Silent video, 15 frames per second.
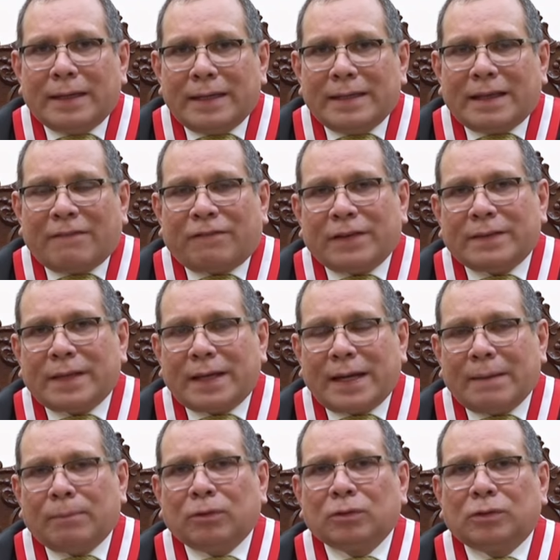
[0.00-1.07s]
y
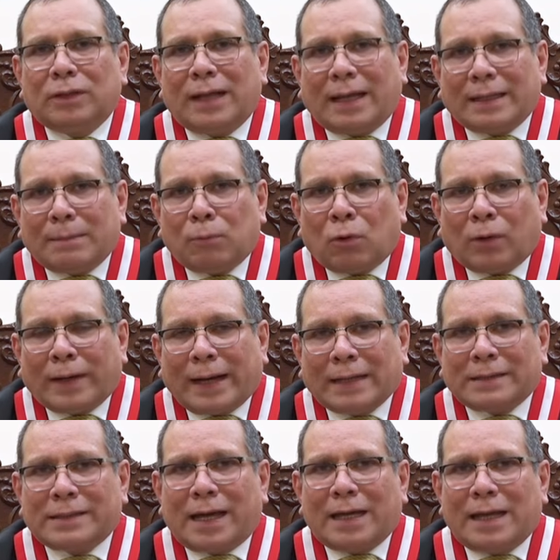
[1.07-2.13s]
defenderemos la
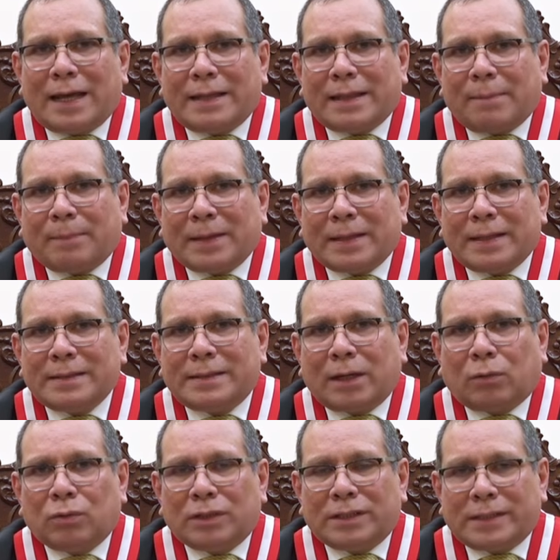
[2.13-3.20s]
democracia y la
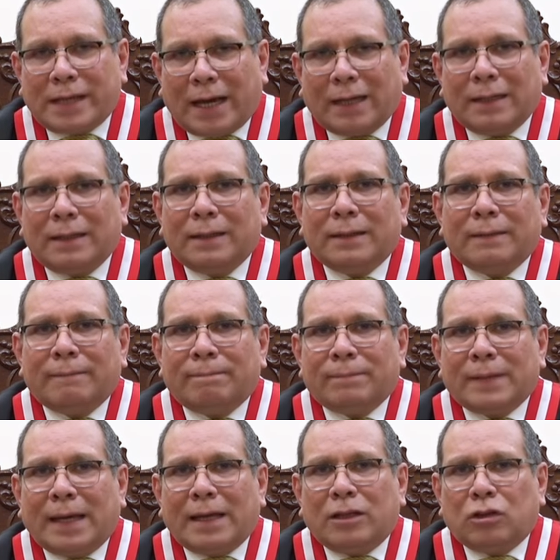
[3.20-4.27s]
independencia judicial
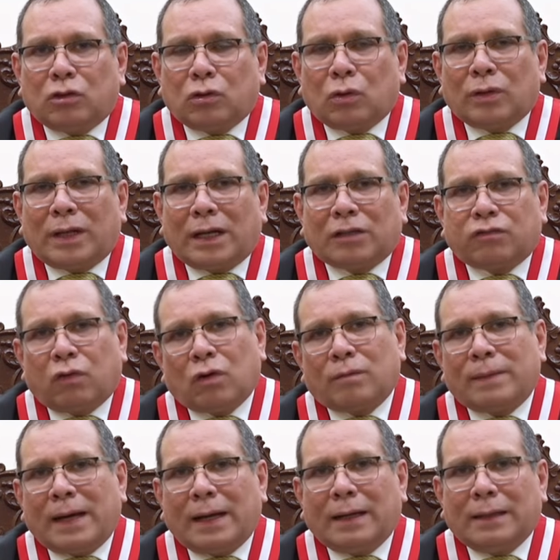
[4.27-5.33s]
en todas las
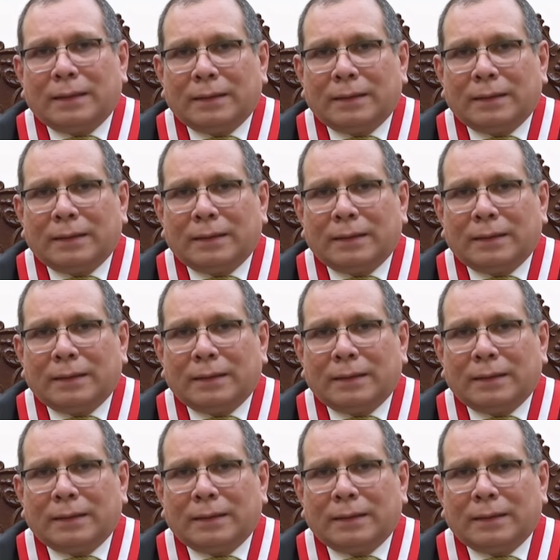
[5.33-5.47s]
formas